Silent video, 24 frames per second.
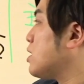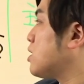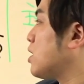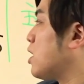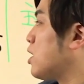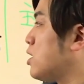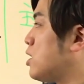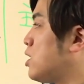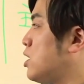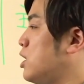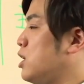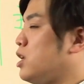て、
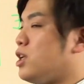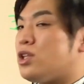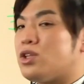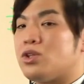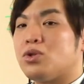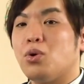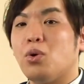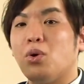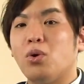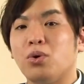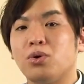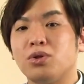
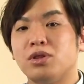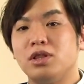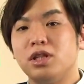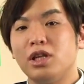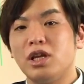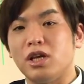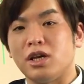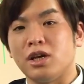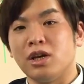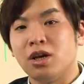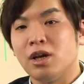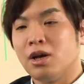人
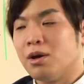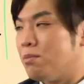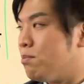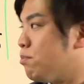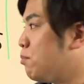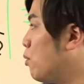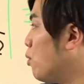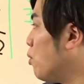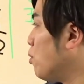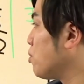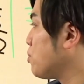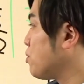に、
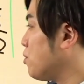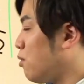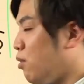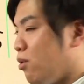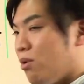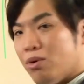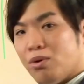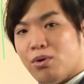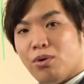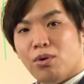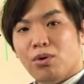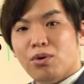
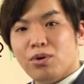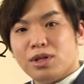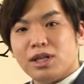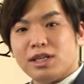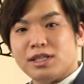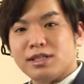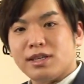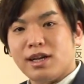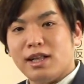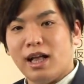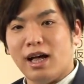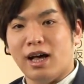物をで
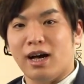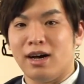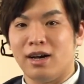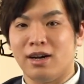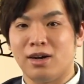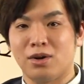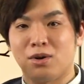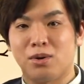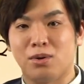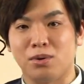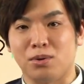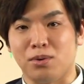すから、
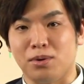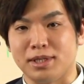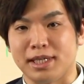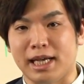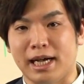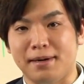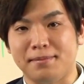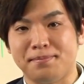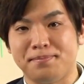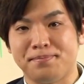この講座。